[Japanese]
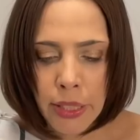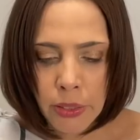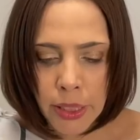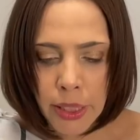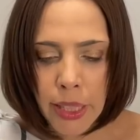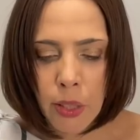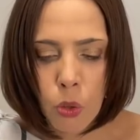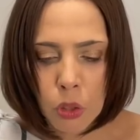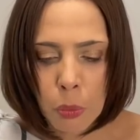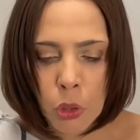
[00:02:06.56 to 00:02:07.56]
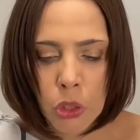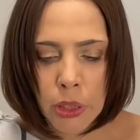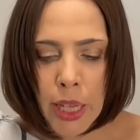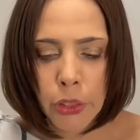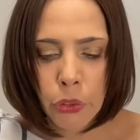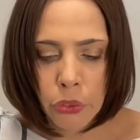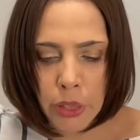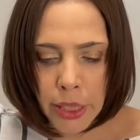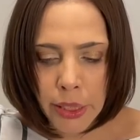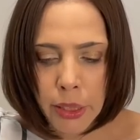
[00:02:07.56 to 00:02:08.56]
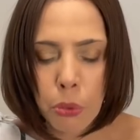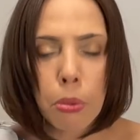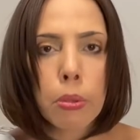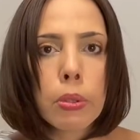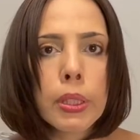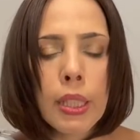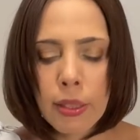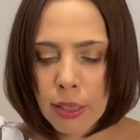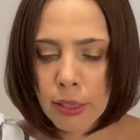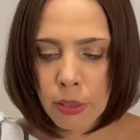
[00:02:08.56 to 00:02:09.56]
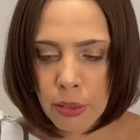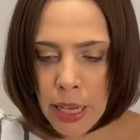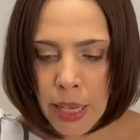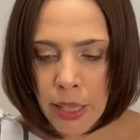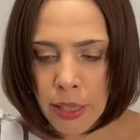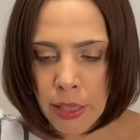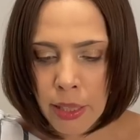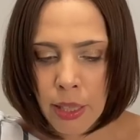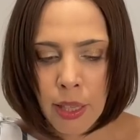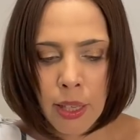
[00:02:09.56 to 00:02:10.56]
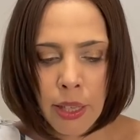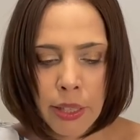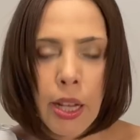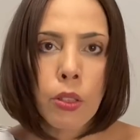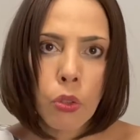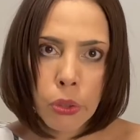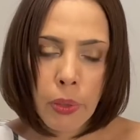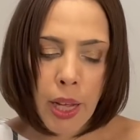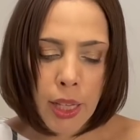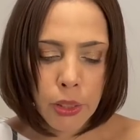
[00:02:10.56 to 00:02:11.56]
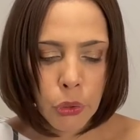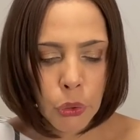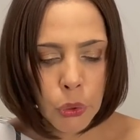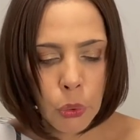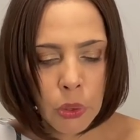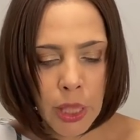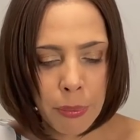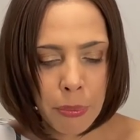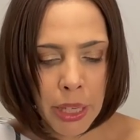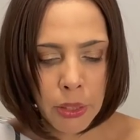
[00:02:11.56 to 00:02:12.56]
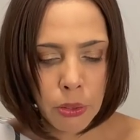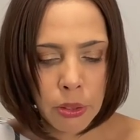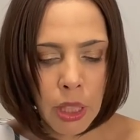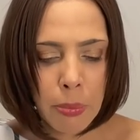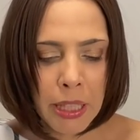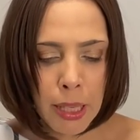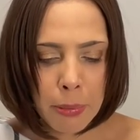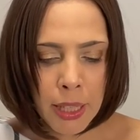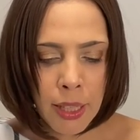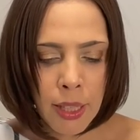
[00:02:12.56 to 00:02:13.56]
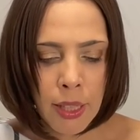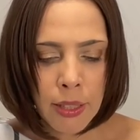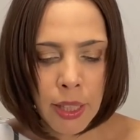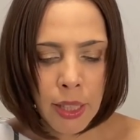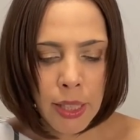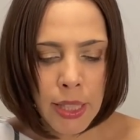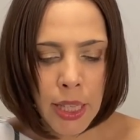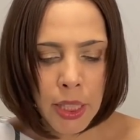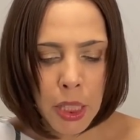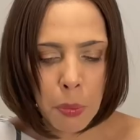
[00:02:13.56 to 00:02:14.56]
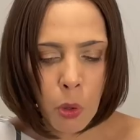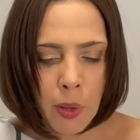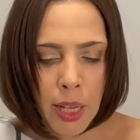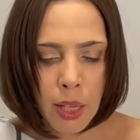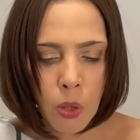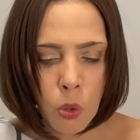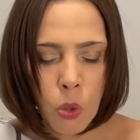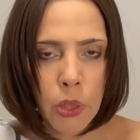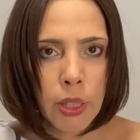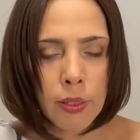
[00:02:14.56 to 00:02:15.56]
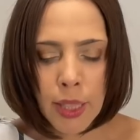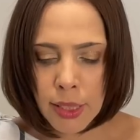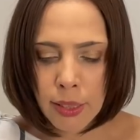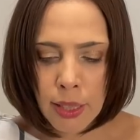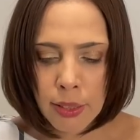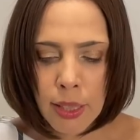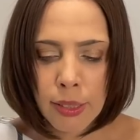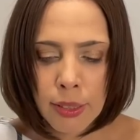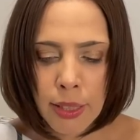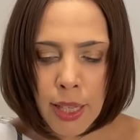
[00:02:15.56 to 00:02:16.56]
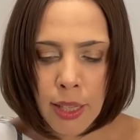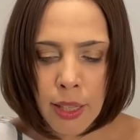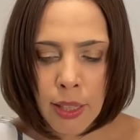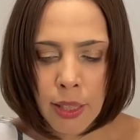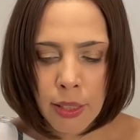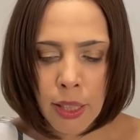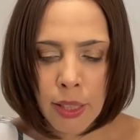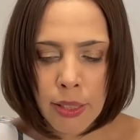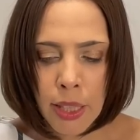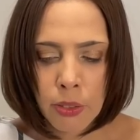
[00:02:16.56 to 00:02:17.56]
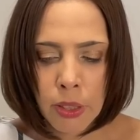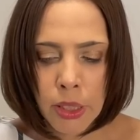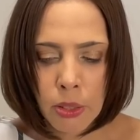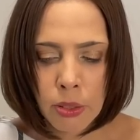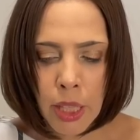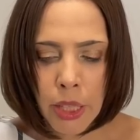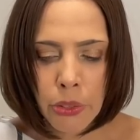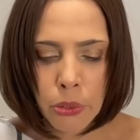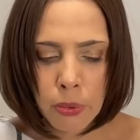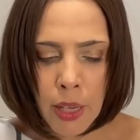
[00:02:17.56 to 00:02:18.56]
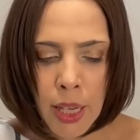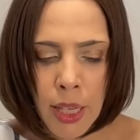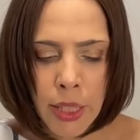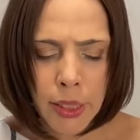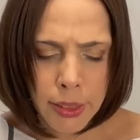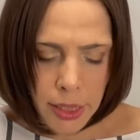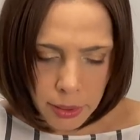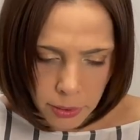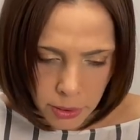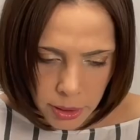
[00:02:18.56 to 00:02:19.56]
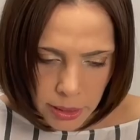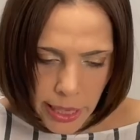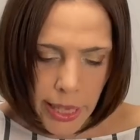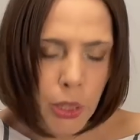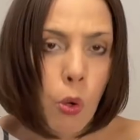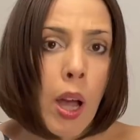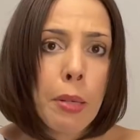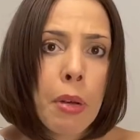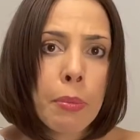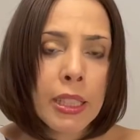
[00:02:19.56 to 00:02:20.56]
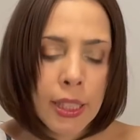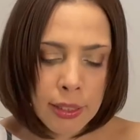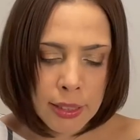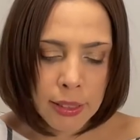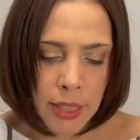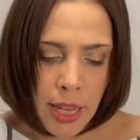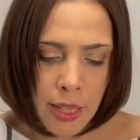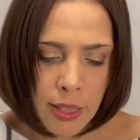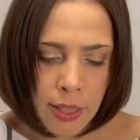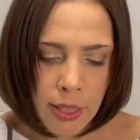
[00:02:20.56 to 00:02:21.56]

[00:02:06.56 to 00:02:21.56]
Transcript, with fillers: ルギーや穀物が急激に高騰したんですよね。韓国は15年前と比べれば経済規模は大きくなったんですが、経済の基礎体力は依然として弱いままなんですね。